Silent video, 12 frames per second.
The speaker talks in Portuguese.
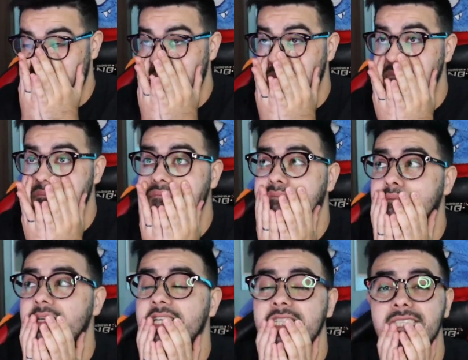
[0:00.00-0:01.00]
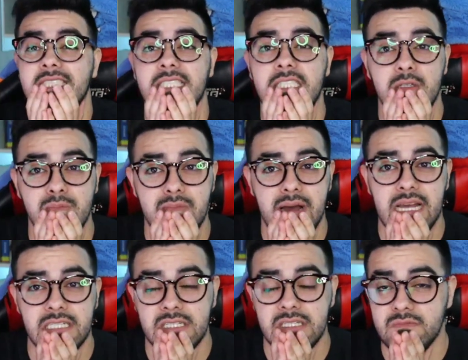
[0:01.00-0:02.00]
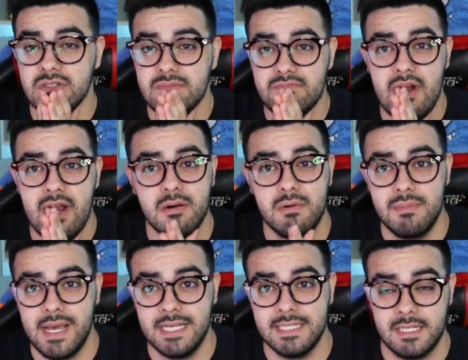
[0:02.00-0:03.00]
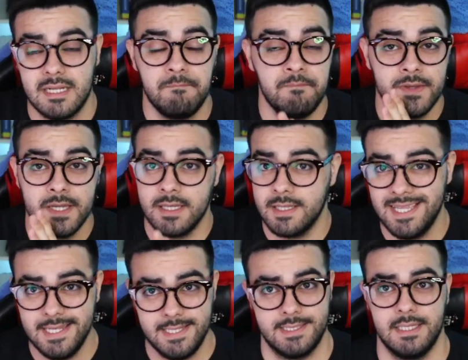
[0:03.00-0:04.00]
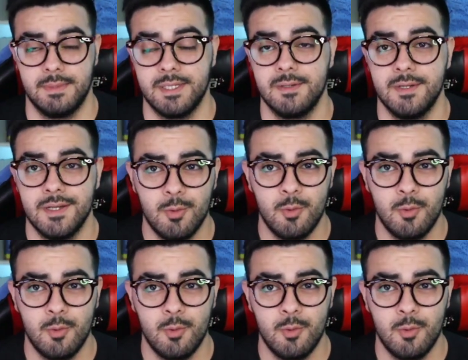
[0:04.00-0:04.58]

esse beatzinho master do Iron Master, delícia, mano.